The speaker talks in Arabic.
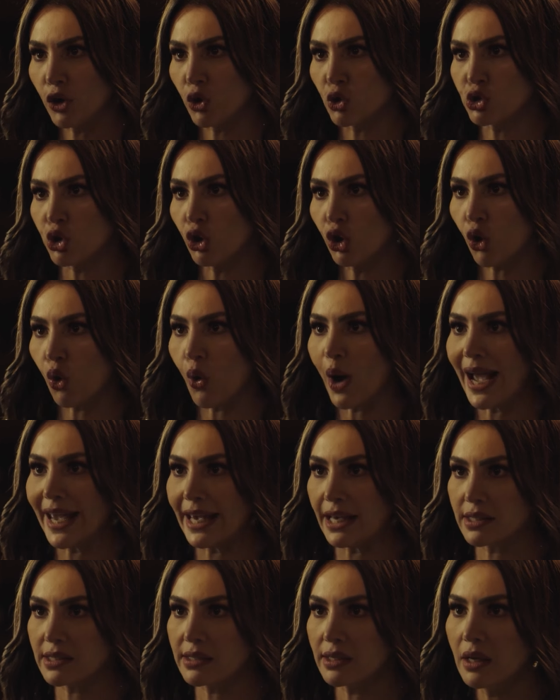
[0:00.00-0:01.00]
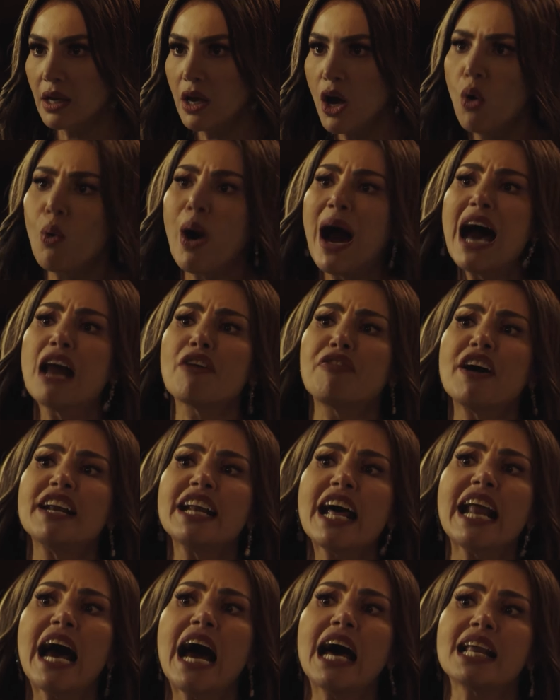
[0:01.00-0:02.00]
في الاصول كويس وعارفه
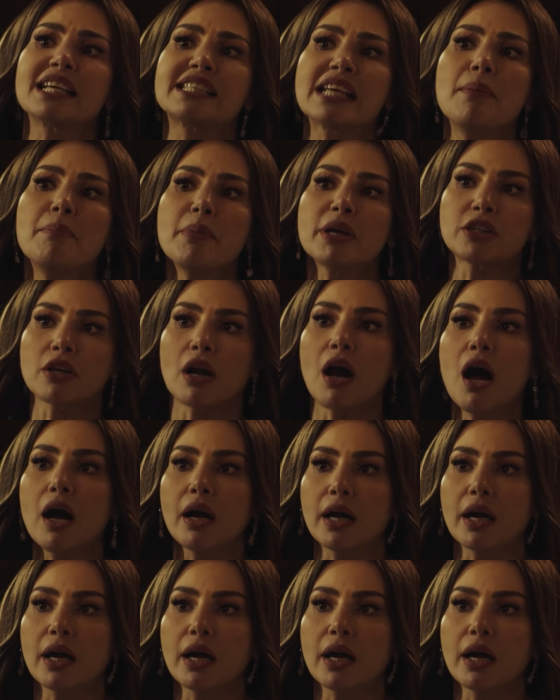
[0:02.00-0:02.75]
ان انا على ذمه